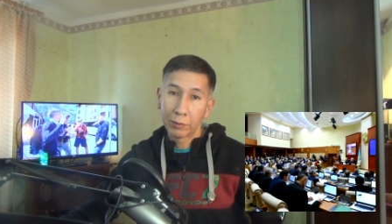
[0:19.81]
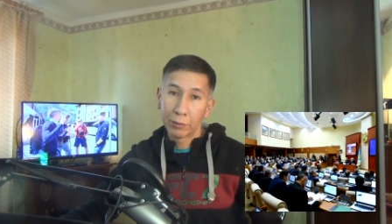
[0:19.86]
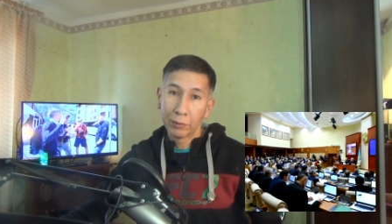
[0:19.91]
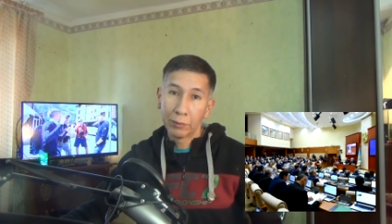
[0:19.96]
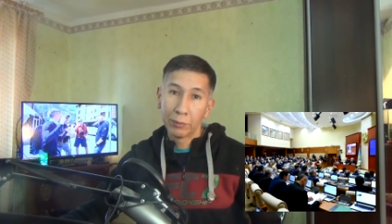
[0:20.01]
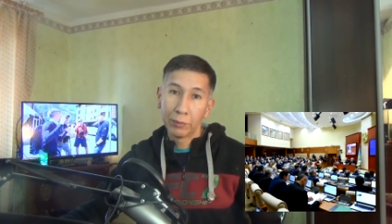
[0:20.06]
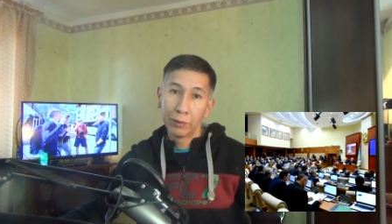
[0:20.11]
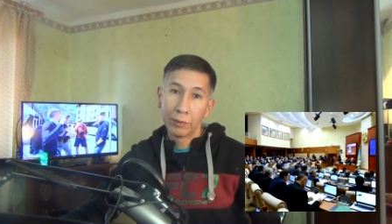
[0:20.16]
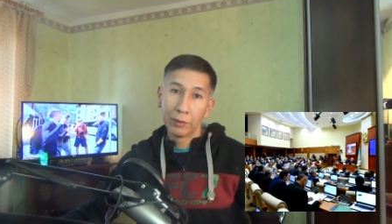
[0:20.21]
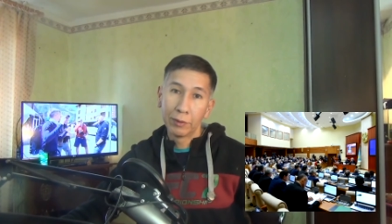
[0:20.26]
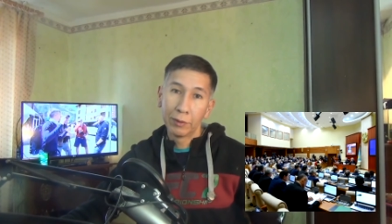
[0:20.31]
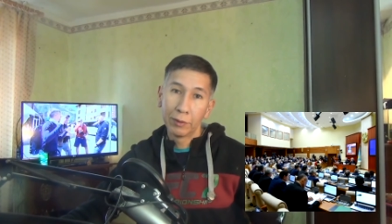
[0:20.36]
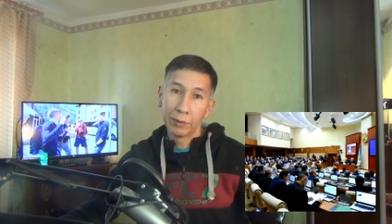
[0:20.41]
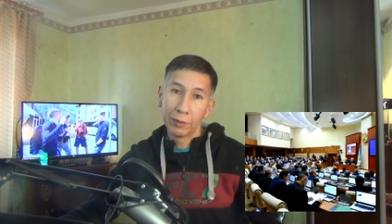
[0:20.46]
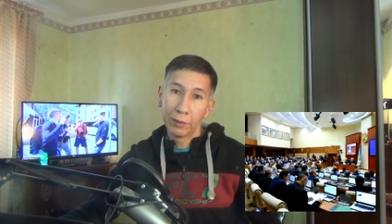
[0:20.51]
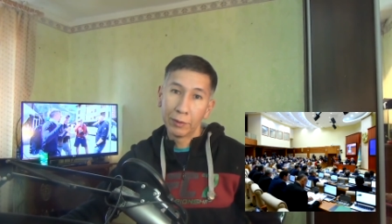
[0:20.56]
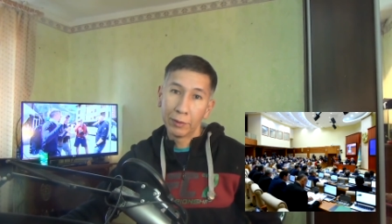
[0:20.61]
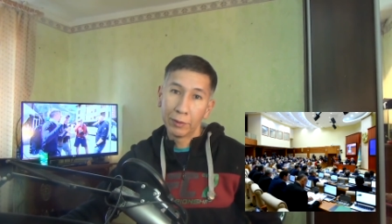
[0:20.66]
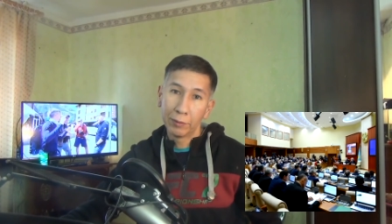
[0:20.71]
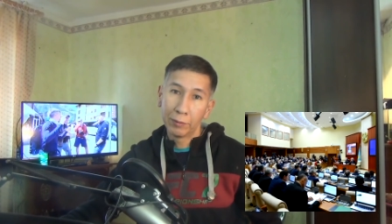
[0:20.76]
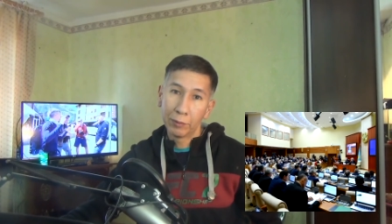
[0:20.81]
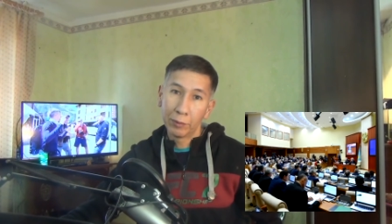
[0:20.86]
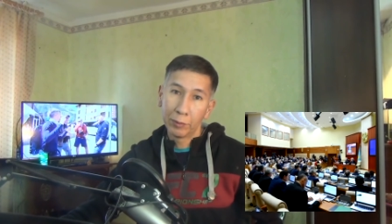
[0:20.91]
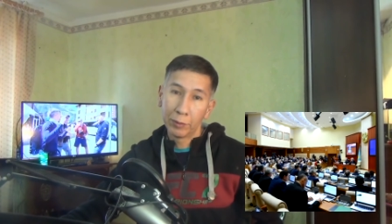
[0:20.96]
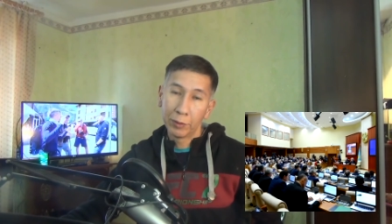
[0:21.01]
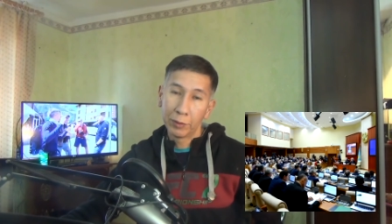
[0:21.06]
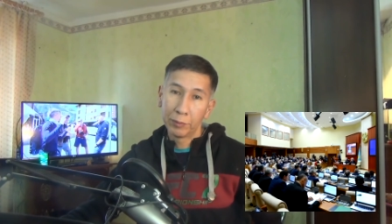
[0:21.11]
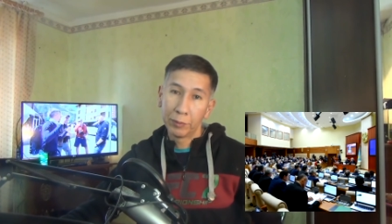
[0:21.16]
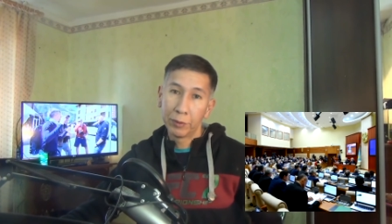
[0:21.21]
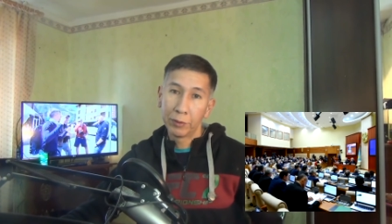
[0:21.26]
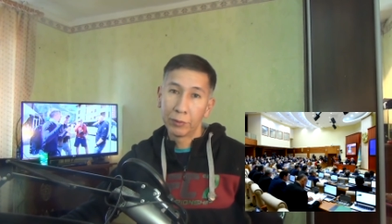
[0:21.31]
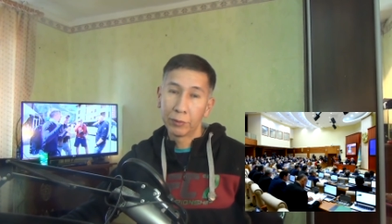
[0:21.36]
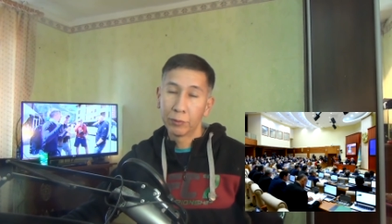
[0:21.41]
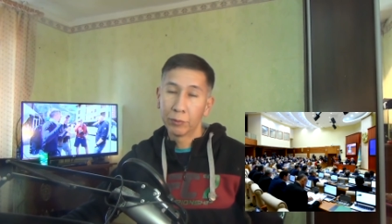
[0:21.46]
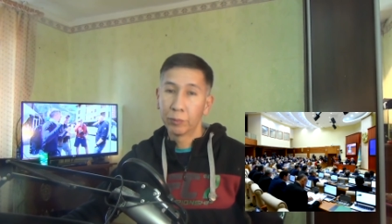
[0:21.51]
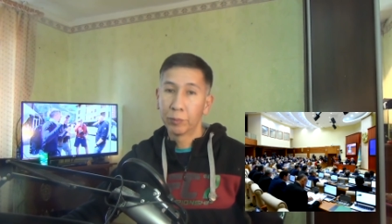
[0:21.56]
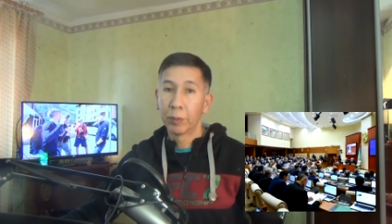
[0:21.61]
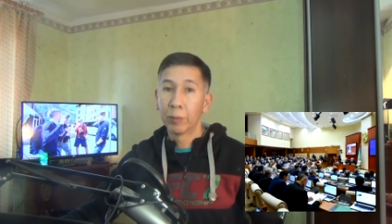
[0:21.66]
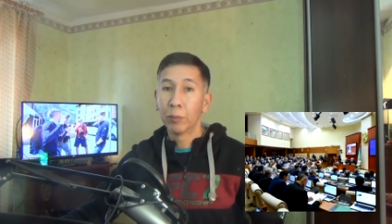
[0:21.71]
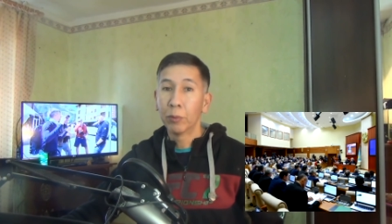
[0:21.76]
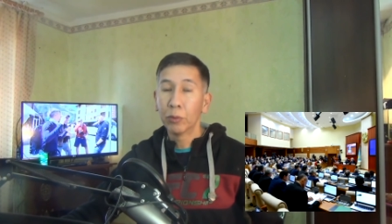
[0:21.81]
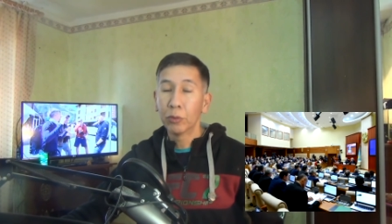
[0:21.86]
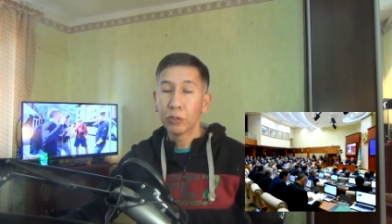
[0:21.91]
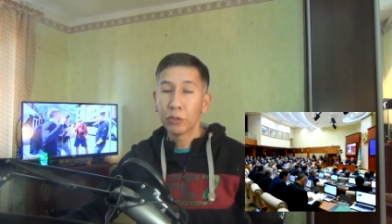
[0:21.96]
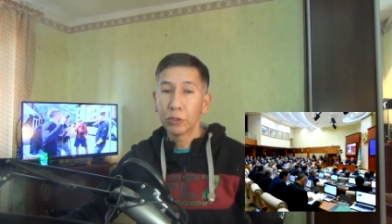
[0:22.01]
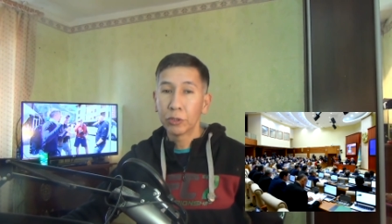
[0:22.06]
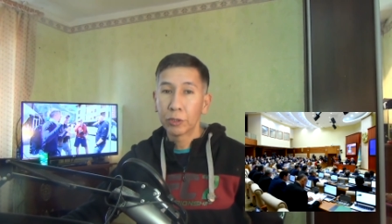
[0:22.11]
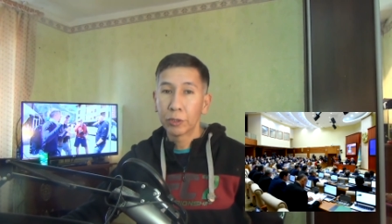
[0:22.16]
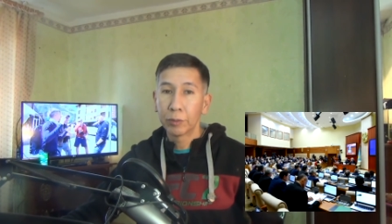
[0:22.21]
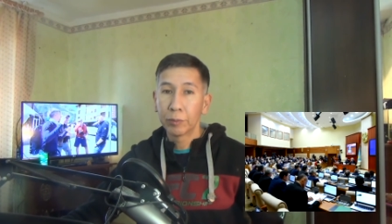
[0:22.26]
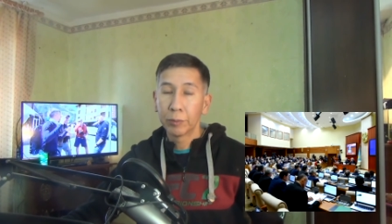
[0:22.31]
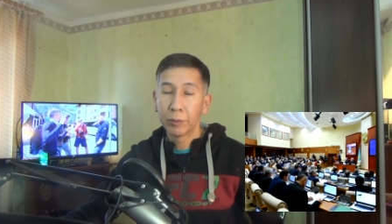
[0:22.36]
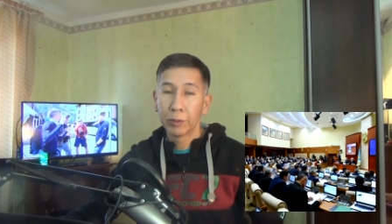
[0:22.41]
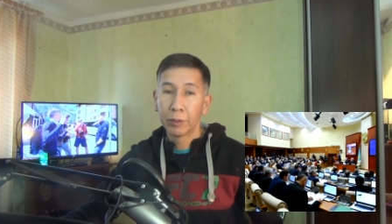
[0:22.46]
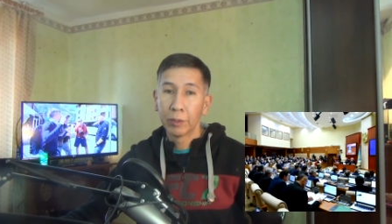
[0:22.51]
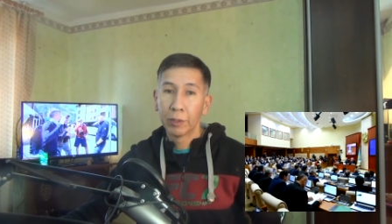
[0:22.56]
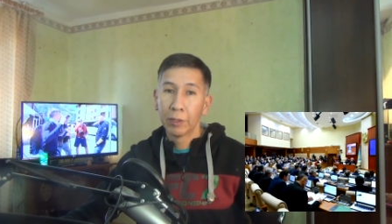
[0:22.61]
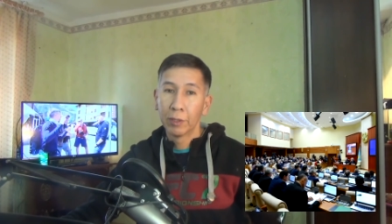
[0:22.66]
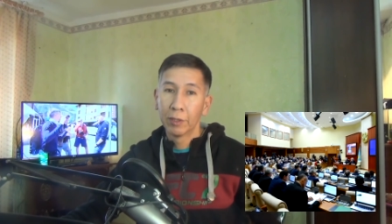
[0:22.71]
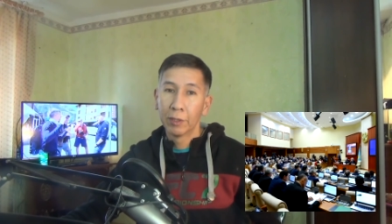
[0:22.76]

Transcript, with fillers: но и его обеспечивают помощниками,